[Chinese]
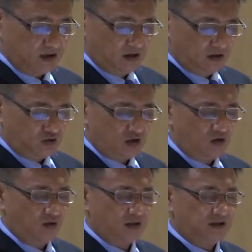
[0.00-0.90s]
主啊，我
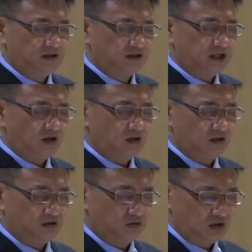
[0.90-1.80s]
们知道
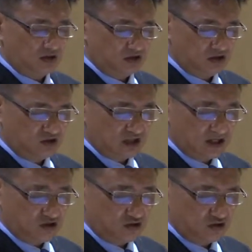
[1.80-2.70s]
人生在
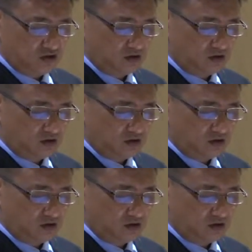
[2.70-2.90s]
世